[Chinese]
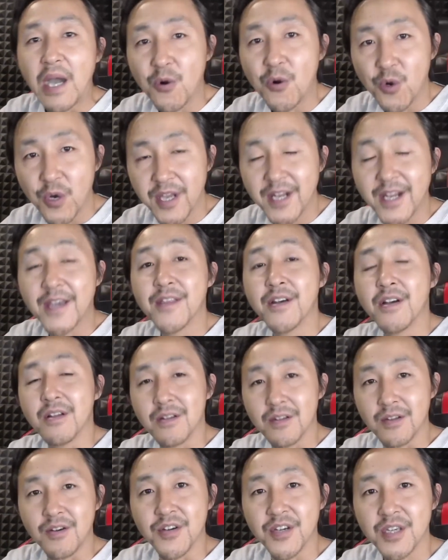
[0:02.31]
欢迎来到
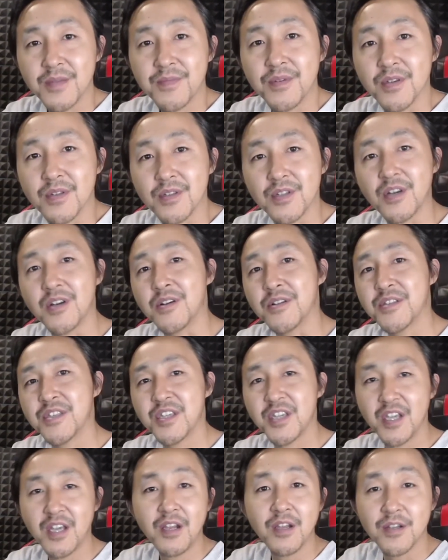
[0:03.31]
老黑频道。
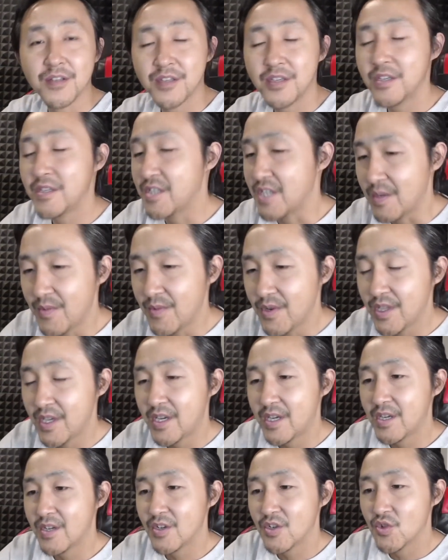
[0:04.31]
前两期节目
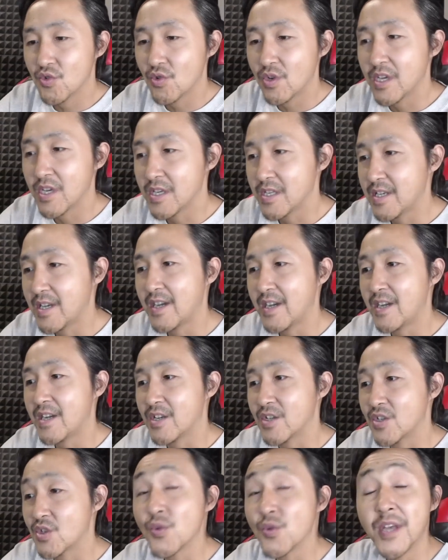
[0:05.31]
呢，说了一
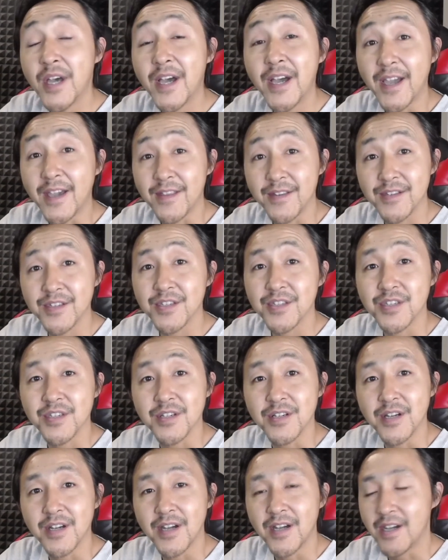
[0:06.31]
下中南海的事
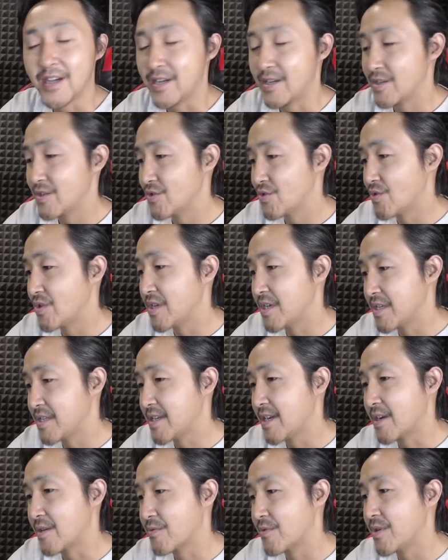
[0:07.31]
情啊，说了一
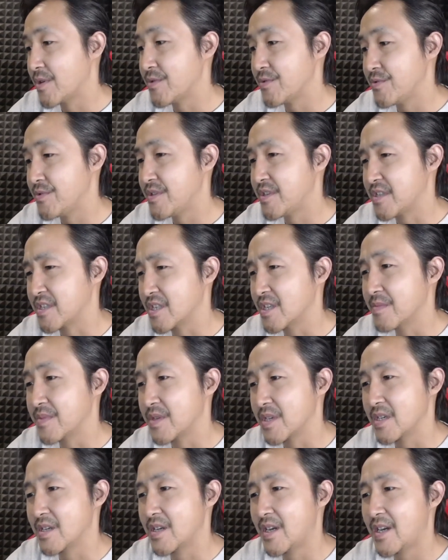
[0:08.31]
下关于习近
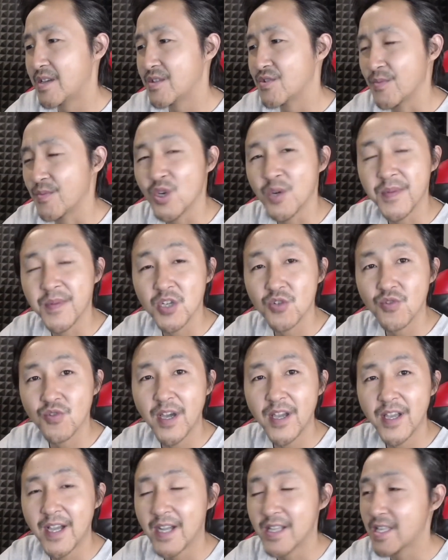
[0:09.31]
平啊有没有被
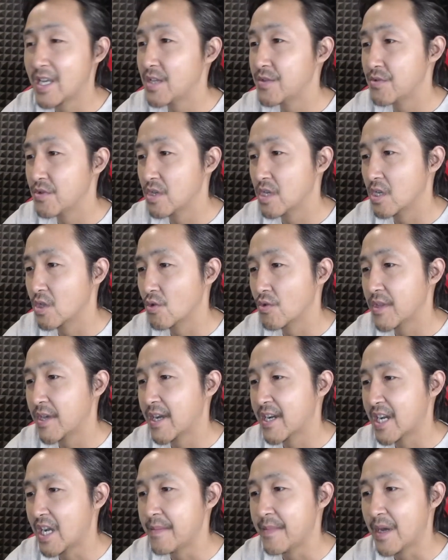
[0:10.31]
抓呀，他最近都
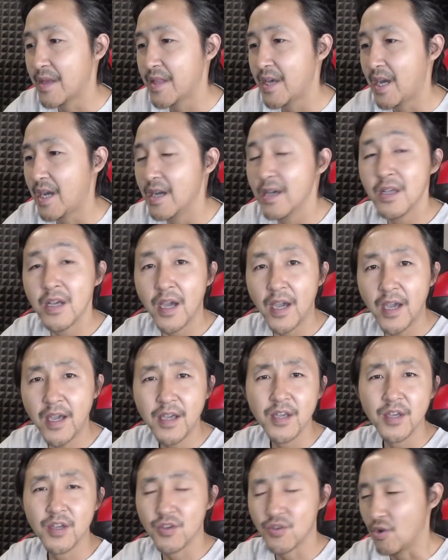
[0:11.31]
在干嘛呢？
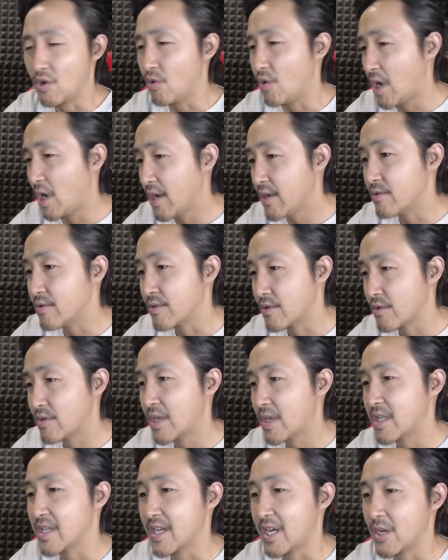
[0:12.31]
哎，有网友就
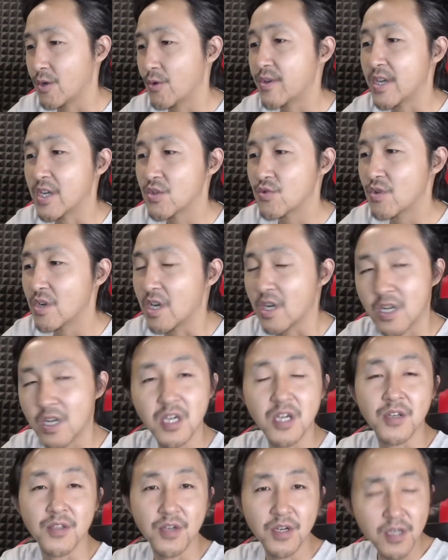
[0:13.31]
在底下留言说了，
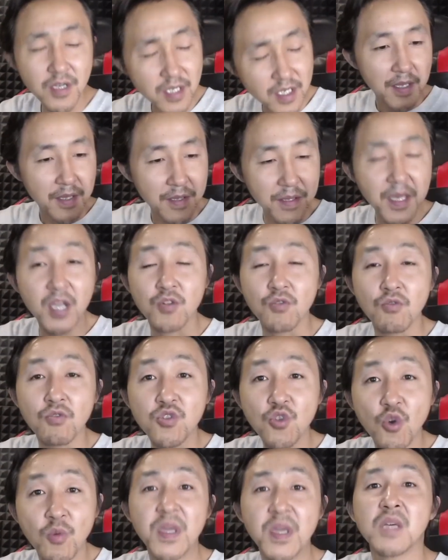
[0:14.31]
可能内容
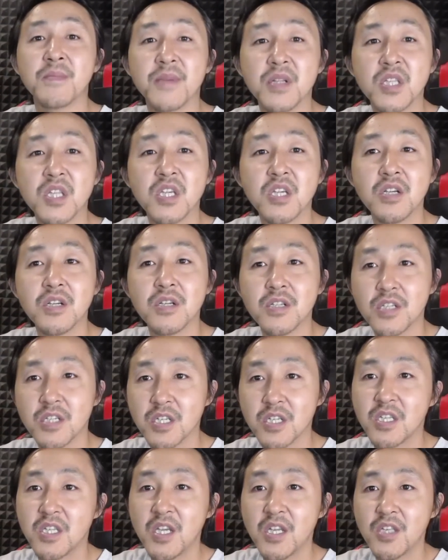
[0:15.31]
都没怎么听，
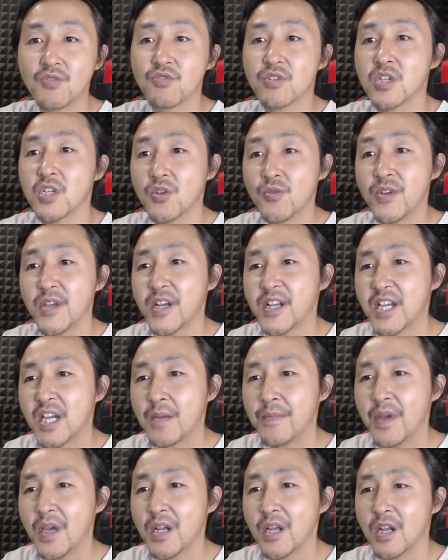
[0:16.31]
直接就是留言
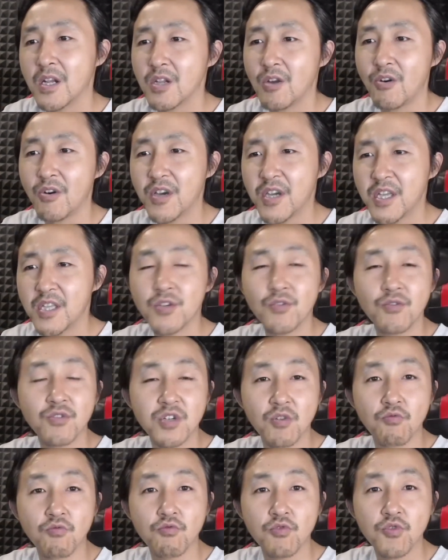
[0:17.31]
开喷了。老黑，你就
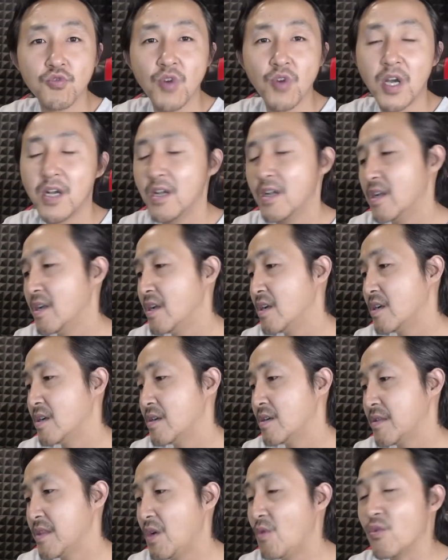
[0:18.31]
是胡说！
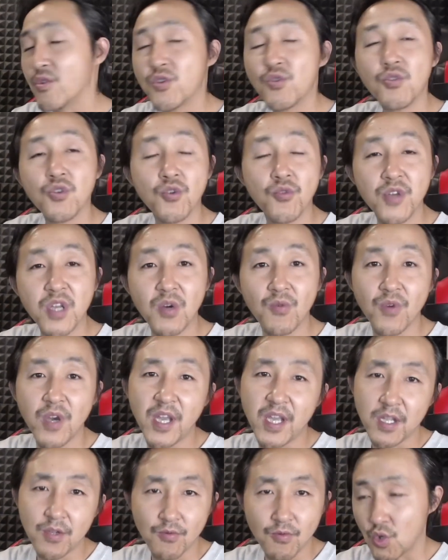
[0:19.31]
那我就留言，我
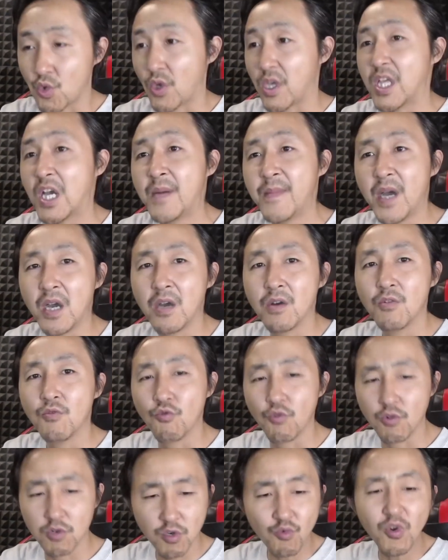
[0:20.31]
也怼他嘛。
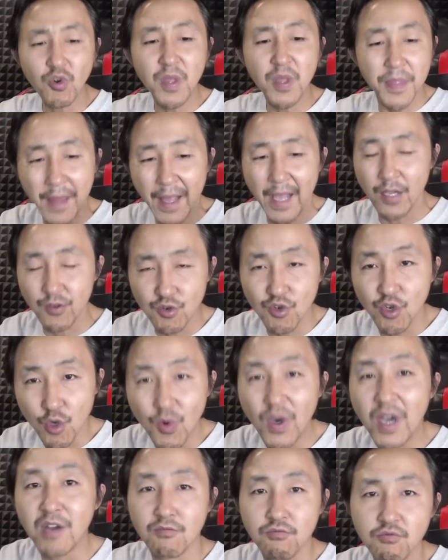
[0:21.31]
我说我哪句
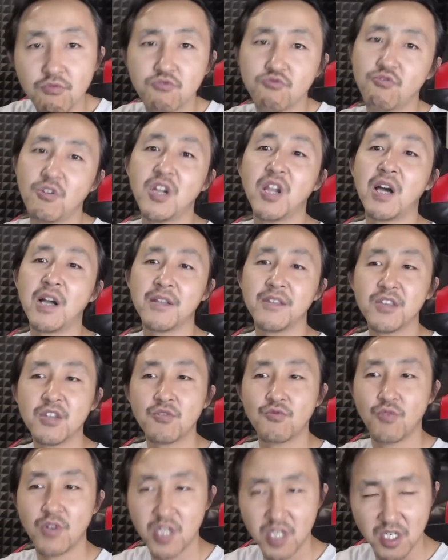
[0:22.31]
话胡说了？你
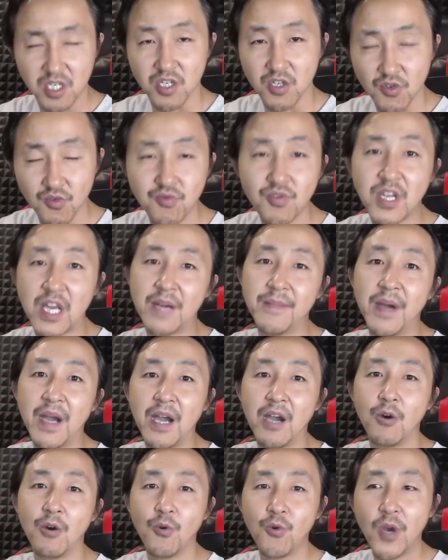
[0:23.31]
给我指出来
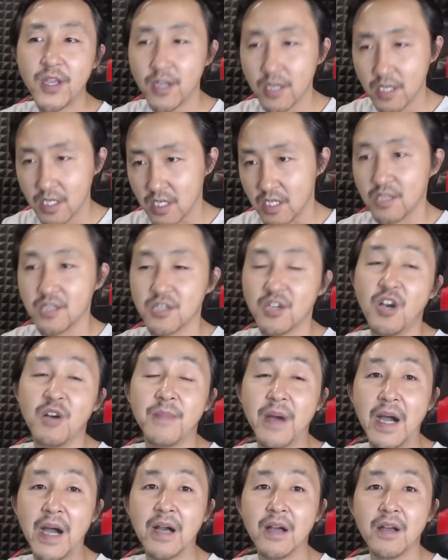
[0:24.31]
嘛，欢迎指教
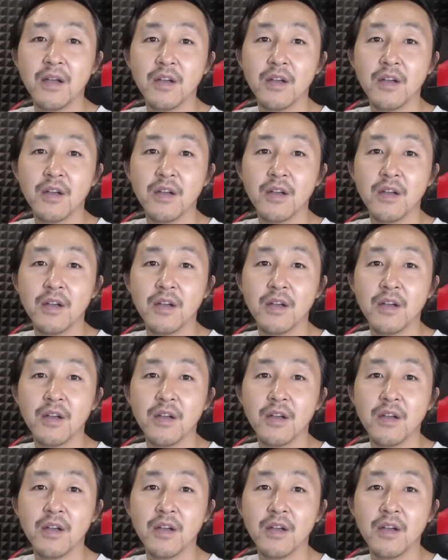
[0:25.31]
嘛。